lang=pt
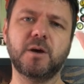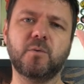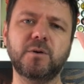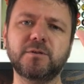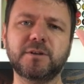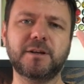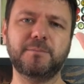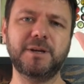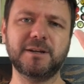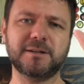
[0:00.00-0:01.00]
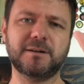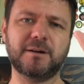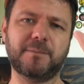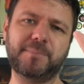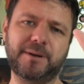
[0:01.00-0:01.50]
Quando termina
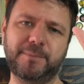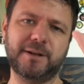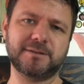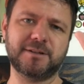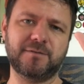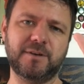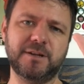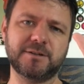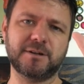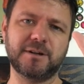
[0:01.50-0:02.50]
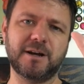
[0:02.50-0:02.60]
a primeira cerveja,